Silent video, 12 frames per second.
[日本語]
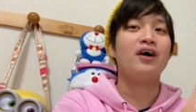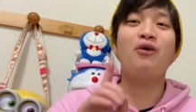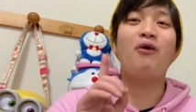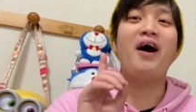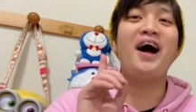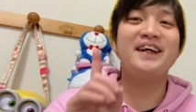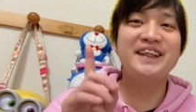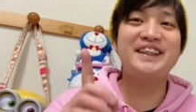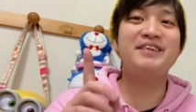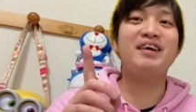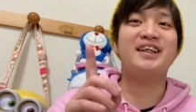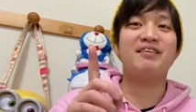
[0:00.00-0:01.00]
同伴
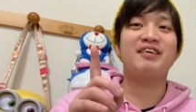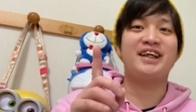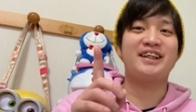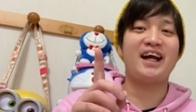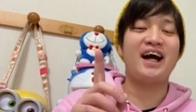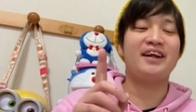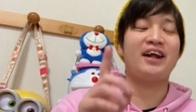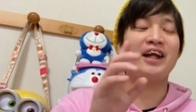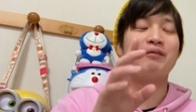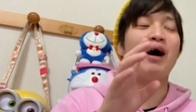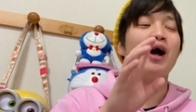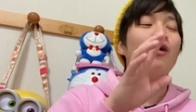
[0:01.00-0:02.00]
1名様でしたら、
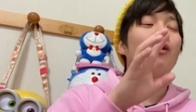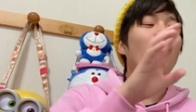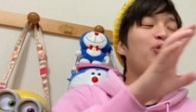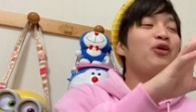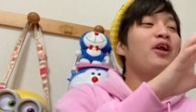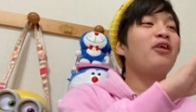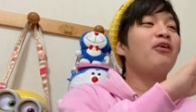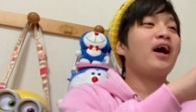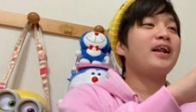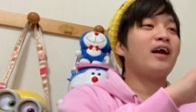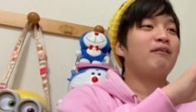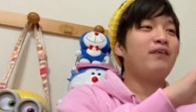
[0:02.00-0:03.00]
例えば大人の
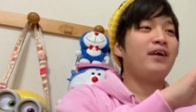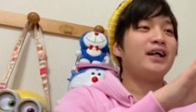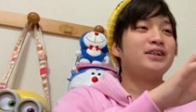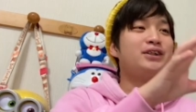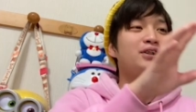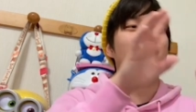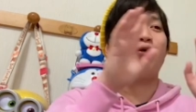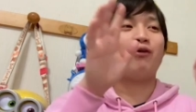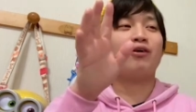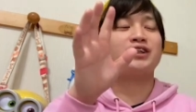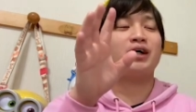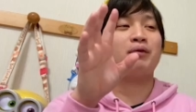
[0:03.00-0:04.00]
方プラスお
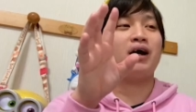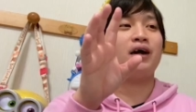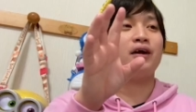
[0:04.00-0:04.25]
子様